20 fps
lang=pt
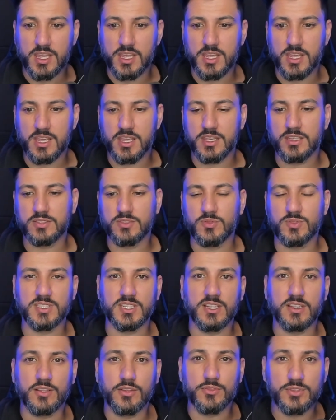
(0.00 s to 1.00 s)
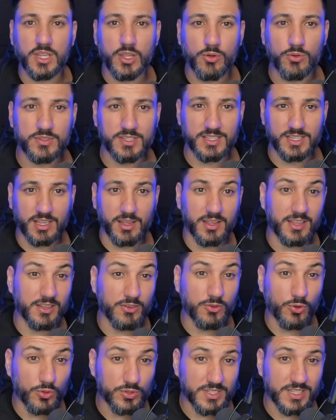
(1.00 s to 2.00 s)
E se você ainda não tem conta
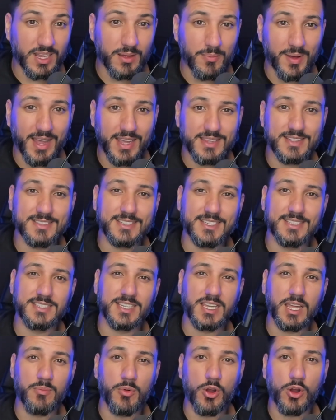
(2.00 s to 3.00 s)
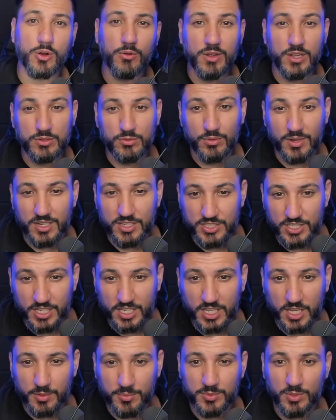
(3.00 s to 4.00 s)
na, conta na Binance, essa que é a maior corretora
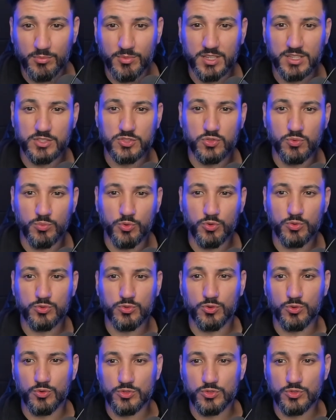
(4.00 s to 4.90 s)
de criptomoedas do mundo,